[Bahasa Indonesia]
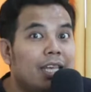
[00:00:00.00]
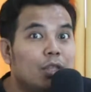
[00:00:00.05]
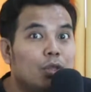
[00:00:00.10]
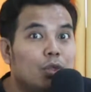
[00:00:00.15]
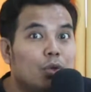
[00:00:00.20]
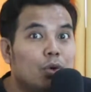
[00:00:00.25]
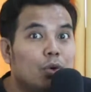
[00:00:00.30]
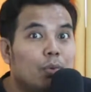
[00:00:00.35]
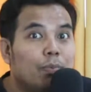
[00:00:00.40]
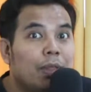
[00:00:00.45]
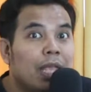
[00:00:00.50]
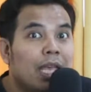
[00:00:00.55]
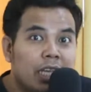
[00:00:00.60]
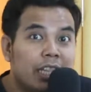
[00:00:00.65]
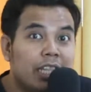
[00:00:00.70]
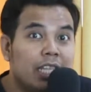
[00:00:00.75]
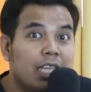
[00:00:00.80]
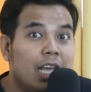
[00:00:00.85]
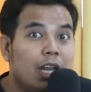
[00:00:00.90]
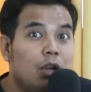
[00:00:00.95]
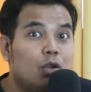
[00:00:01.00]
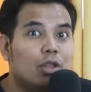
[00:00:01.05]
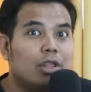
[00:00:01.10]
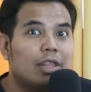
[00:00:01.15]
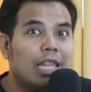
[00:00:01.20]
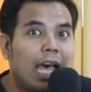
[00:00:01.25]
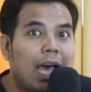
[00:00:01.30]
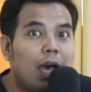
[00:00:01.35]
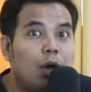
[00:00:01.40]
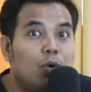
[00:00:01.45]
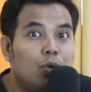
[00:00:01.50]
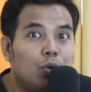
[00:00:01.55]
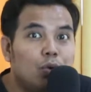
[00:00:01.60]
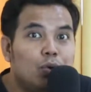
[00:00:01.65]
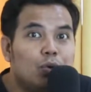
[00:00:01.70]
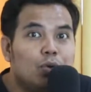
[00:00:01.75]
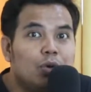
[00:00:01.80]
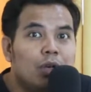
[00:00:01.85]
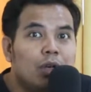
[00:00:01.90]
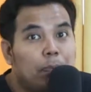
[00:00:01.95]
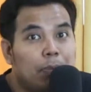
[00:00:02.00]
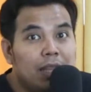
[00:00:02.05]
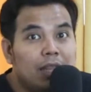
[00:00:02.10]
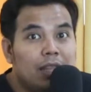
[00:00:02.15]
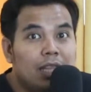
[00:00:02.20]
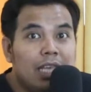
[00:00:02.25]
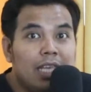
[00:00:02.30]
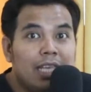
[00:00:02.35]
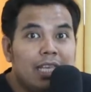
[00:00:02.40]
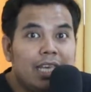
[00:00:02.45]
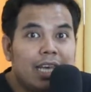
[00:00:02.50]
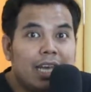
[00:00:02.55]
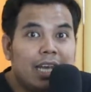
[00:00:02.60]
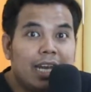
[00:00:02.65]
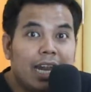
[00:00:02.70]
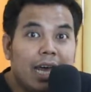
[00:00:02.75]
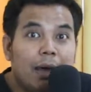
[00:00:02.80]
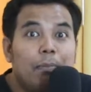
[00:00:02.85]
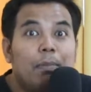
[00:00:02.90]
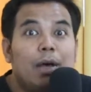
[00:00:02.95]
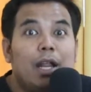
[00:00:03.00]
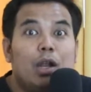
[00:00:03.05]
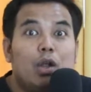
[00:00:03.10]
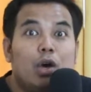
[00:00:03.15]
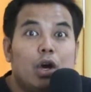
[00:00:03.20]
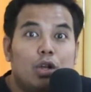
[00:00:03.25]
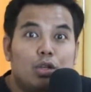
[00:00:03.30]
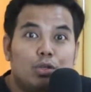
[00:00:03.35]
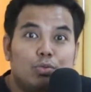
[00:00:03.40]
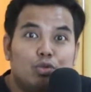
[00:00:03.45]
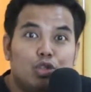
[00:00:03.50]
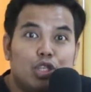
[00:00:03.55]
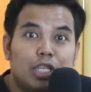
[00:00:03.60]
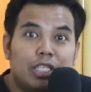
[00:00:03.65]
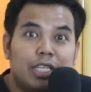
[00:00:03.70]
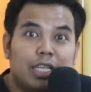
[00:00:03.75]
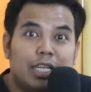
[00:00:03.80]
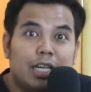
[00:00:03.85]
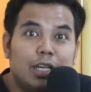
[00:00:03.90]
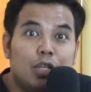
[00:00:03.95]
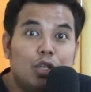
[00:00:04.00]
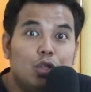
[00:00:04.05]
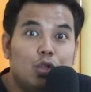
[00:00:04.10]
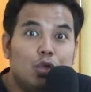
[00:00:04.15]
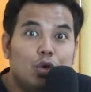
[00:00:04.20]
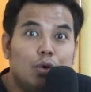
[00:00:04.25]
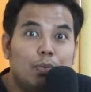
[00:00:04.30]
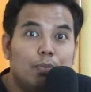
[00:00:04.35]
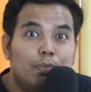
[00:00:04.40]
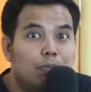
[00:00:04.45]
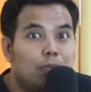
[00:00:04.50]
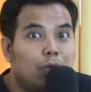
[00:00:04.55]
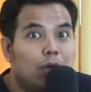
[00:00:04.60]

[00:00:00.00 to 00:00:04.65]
itu ketika lu tahu pentingnya kenapa lu harus punya channel YouTube